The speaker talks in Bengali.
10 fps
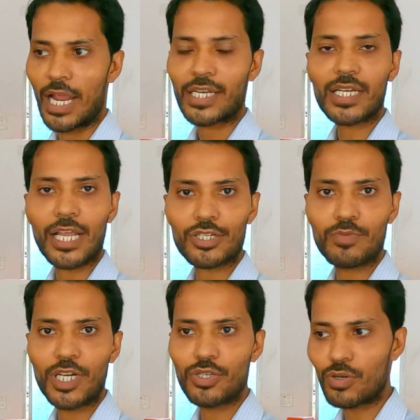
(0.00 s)
একটা
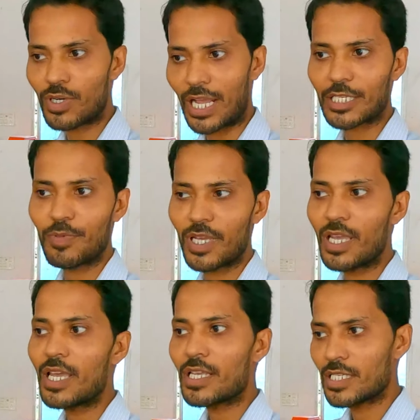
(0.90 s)
কাস্টমার যখন আসবে
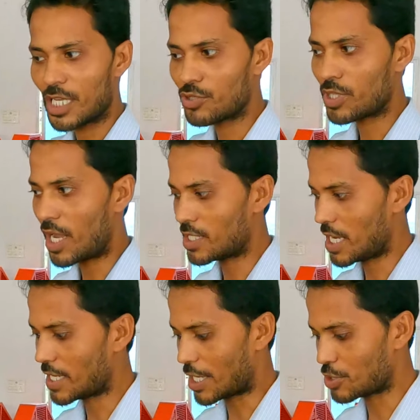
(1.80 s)
সে তা
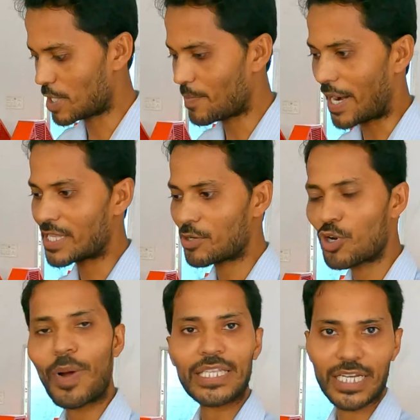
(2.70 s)
সেই কাস্টমারের বাড়িতে
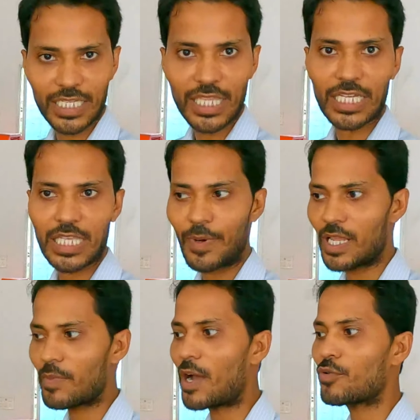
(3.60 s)
কোনো বাচ্চা কাচ্চা থাকতে পারে
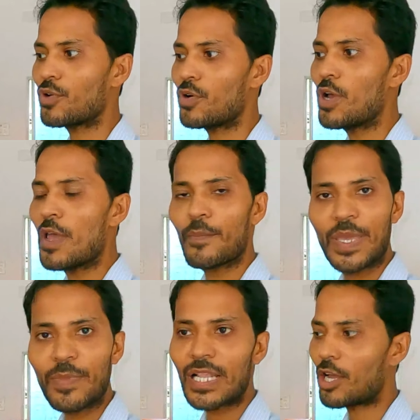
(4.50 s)
বা কোনো
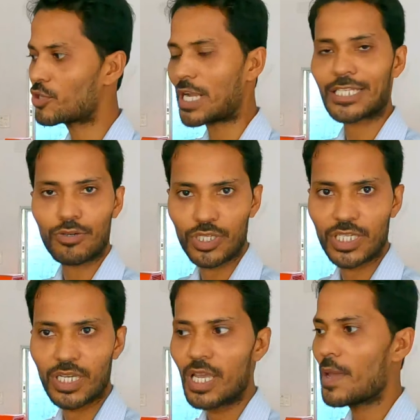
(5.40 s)
ফিমেল হয়তো কাজ
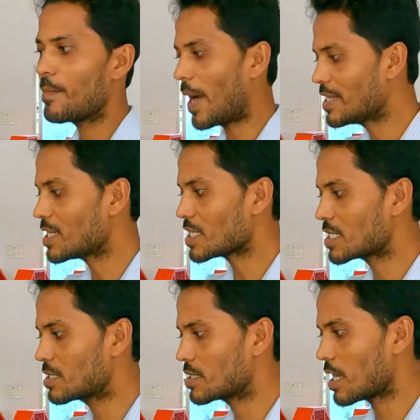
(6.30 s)
করছে বাই চান্স